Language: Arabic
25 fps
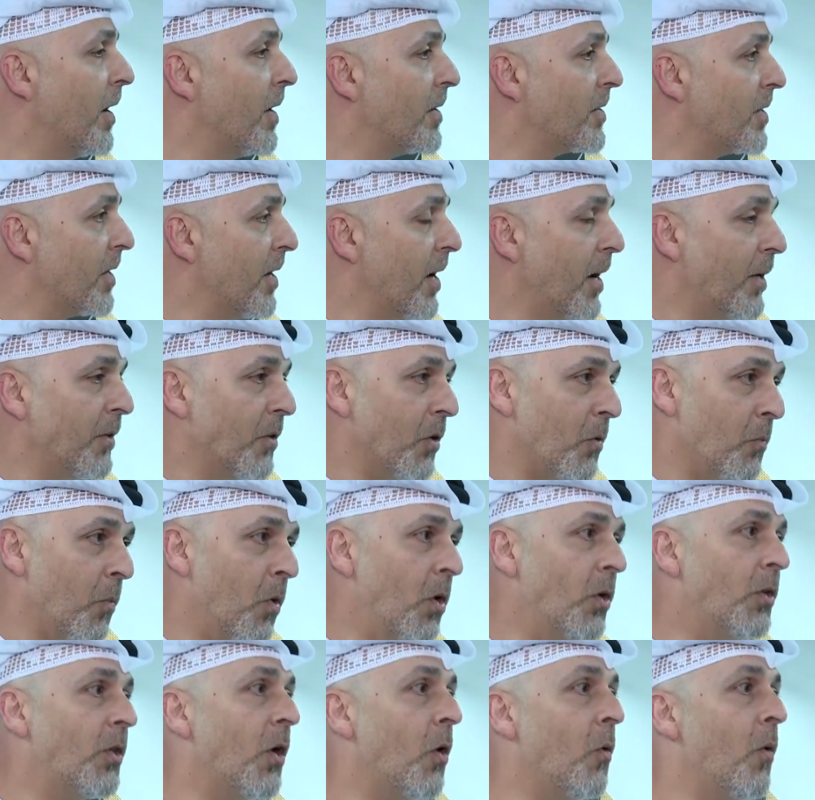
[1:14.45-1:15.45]
صناعة
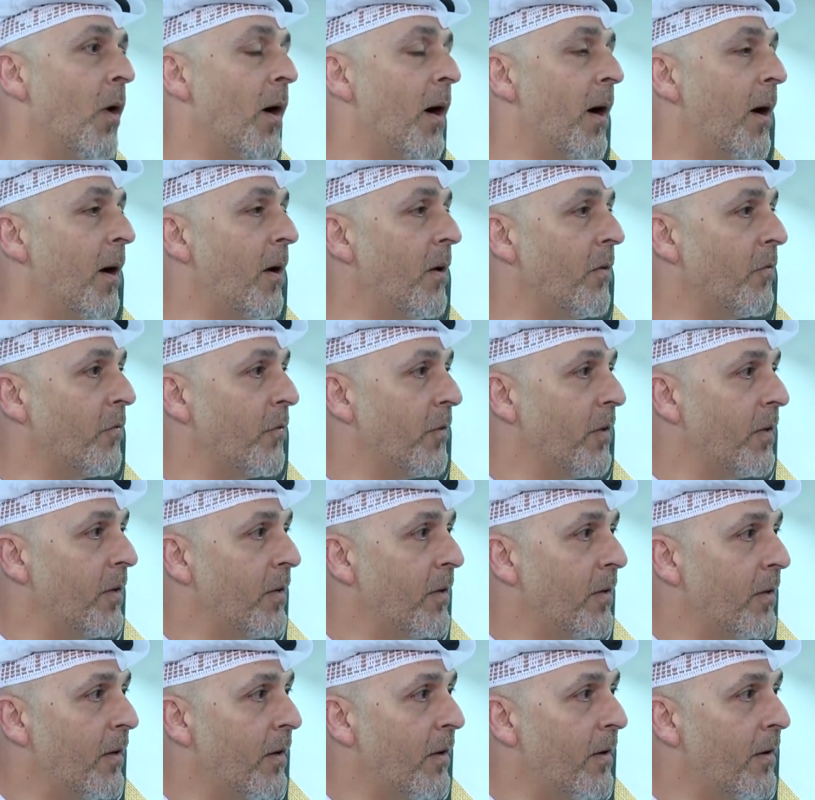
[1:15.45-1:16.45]
المحتوى
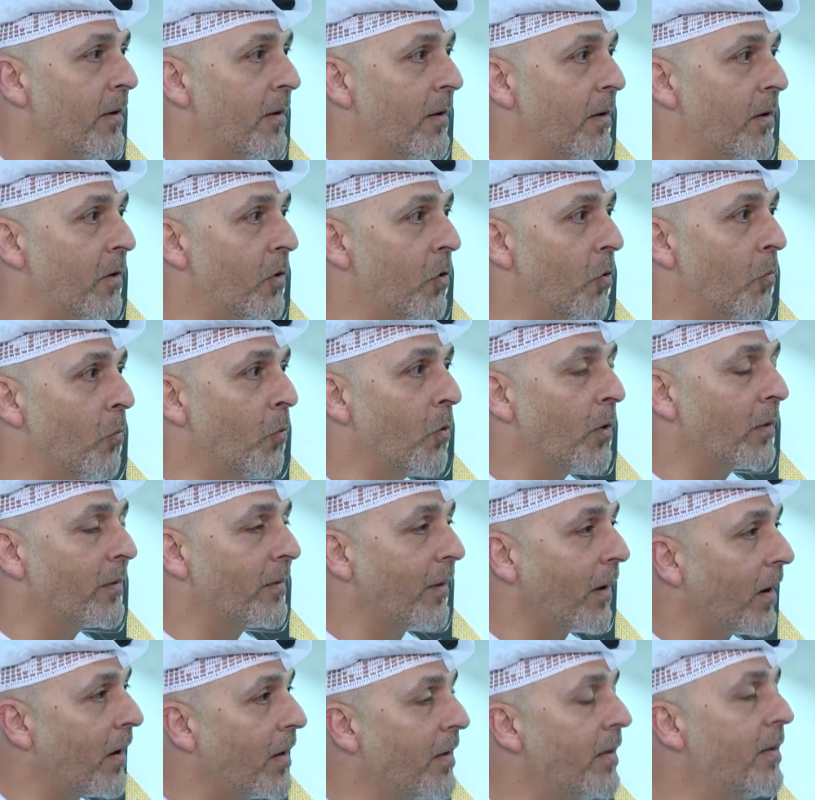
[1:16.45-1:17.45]
في الأمور
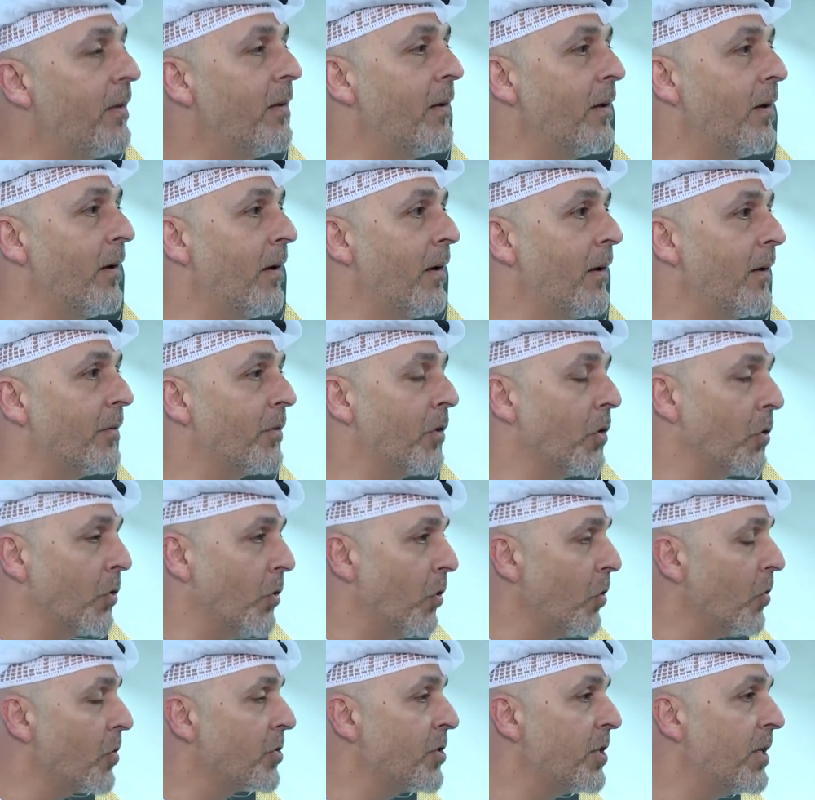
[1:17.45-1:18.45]
التقنية
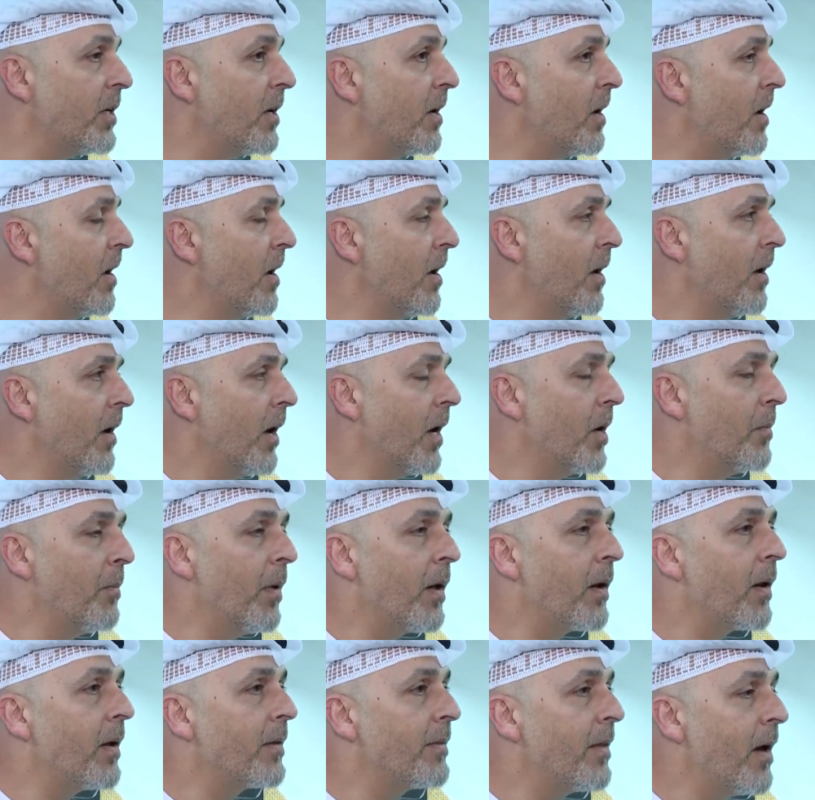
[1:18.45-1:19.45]
التكنولوجية
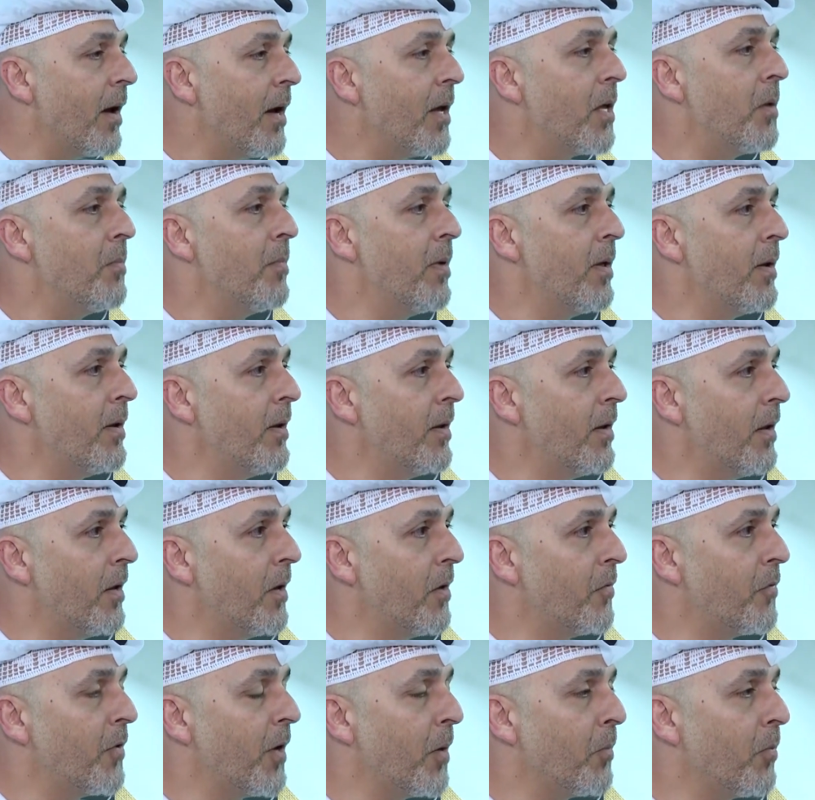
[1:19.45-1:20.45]
المرأة دائما
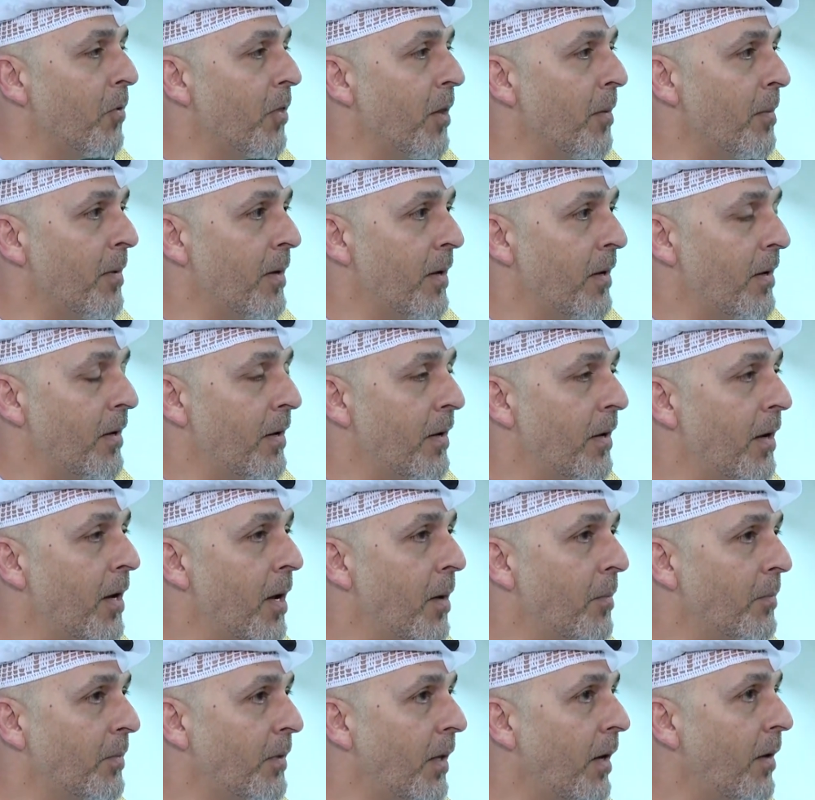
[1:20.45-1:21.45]
آه، في أبو ظبي
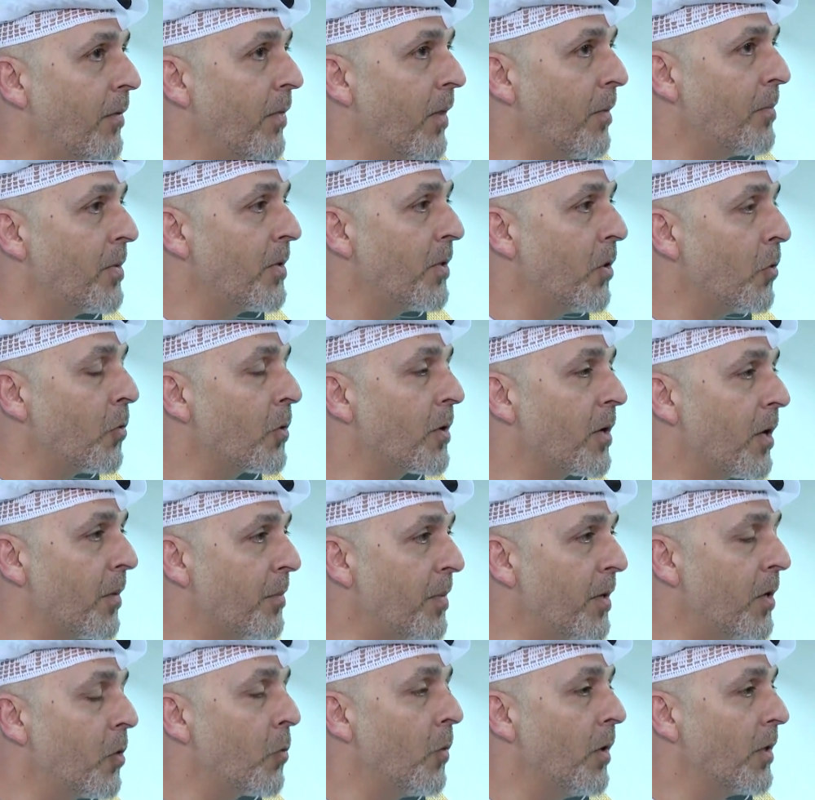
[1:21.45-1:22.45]
للإعلام تحظى بدور
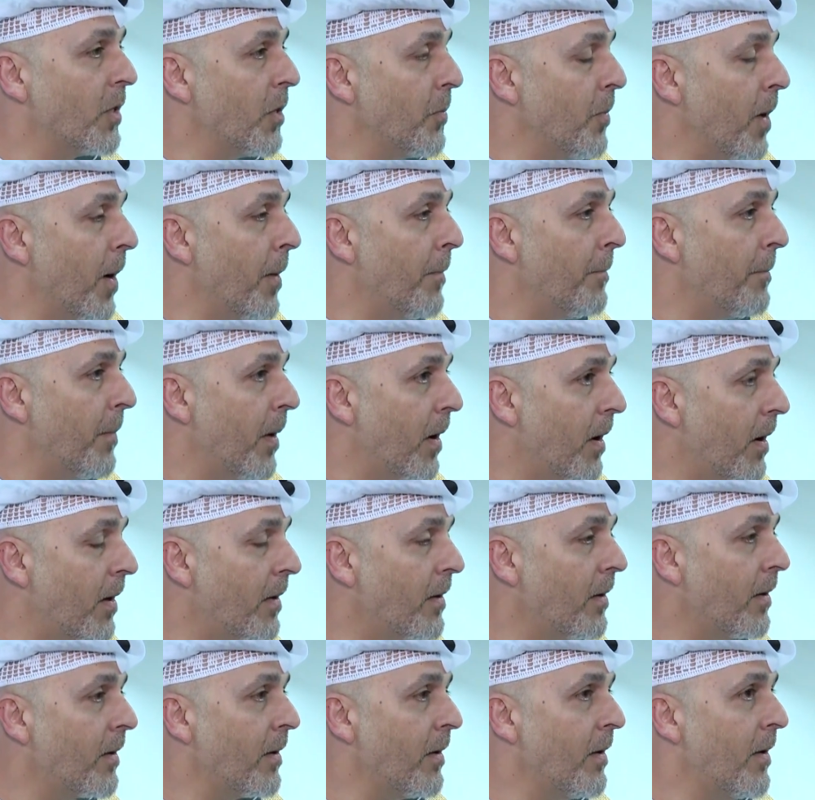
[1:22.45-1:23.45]
كبير واهتمام
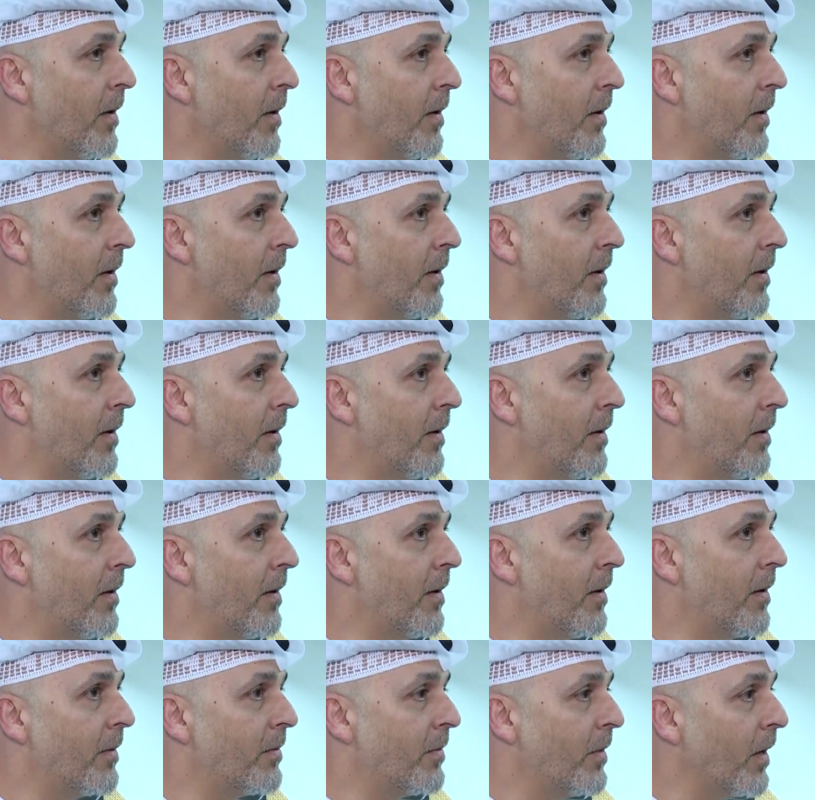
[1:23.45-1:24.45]
بالغ
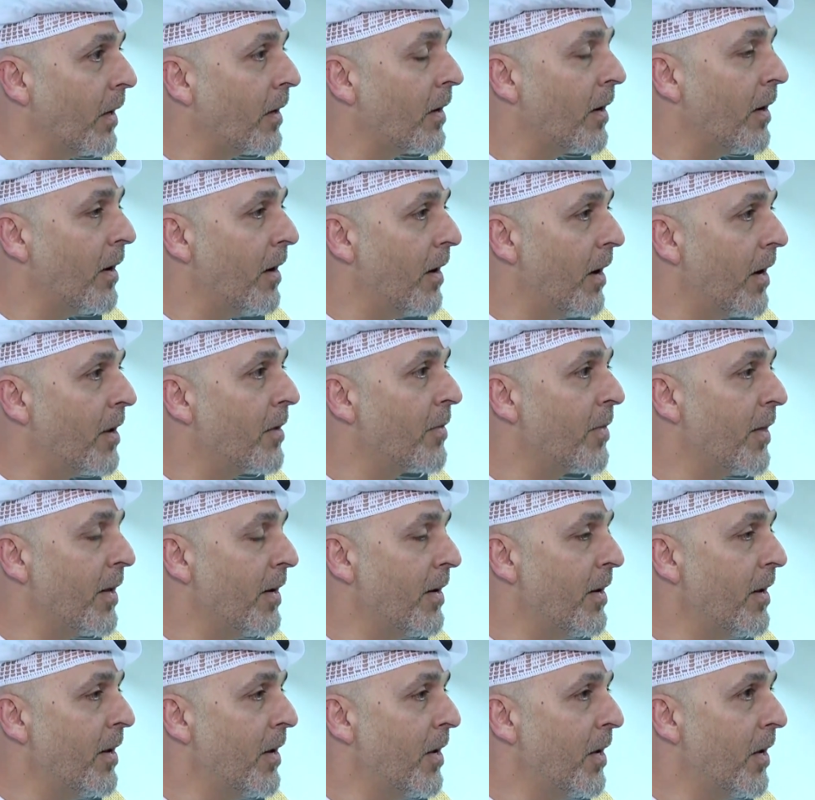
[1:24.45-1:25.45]
آه، الدقه
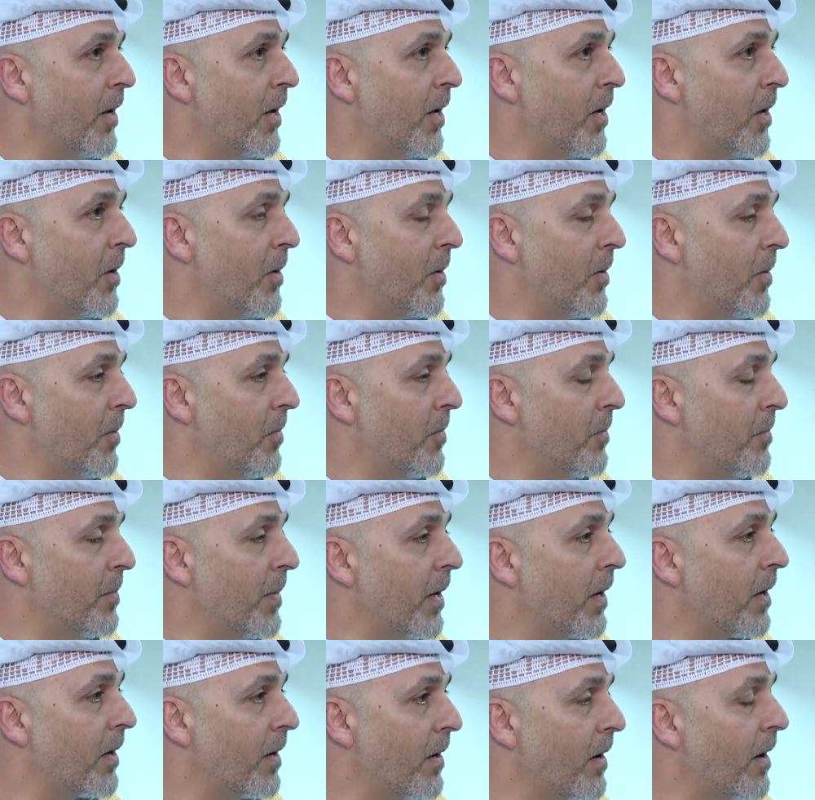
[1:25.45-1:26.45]
ايضا آه،
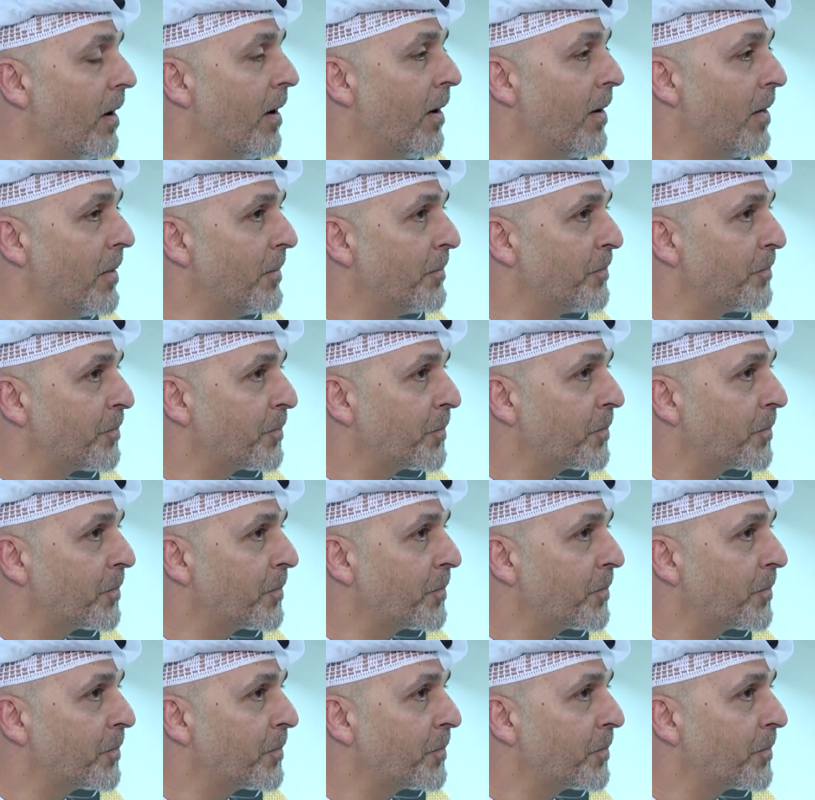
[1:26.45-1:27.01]
من خلال